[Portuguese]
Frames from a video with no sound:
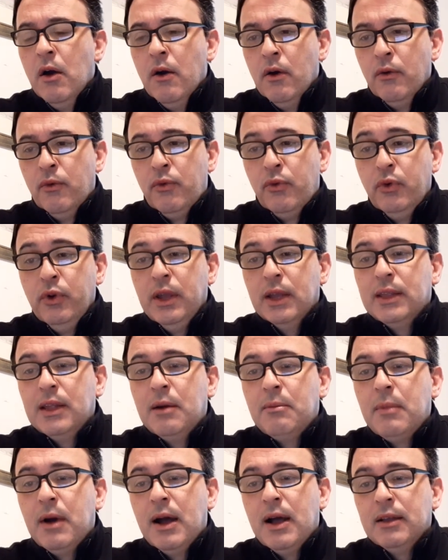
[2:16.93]
fui a
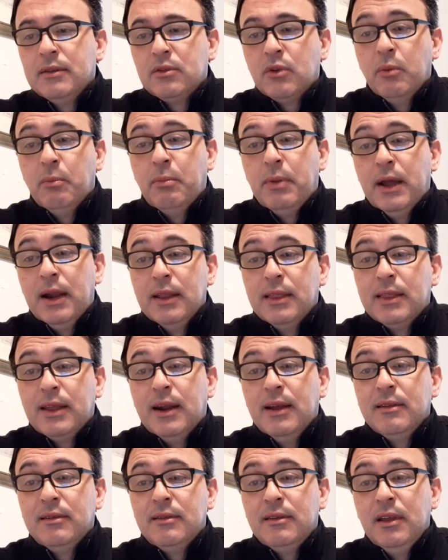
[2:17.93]
Damasco para
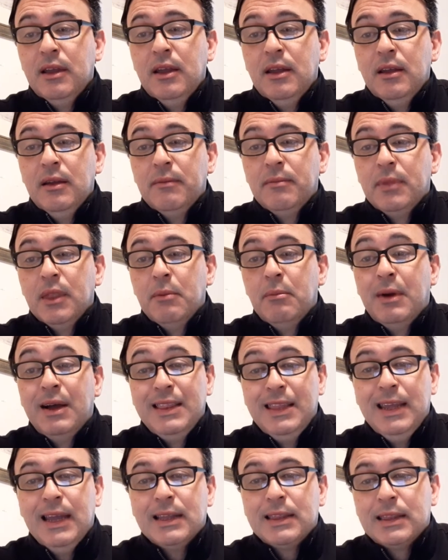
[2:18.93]
trazer
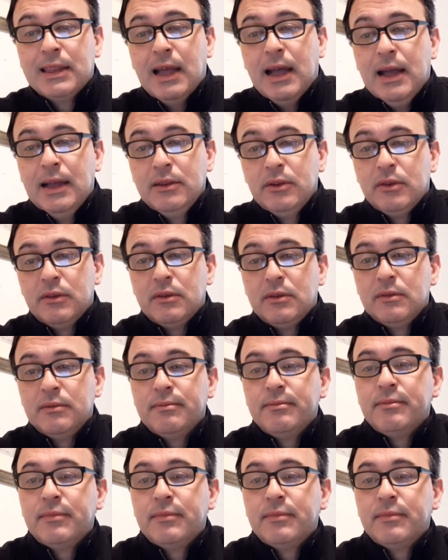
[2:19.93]
maniatados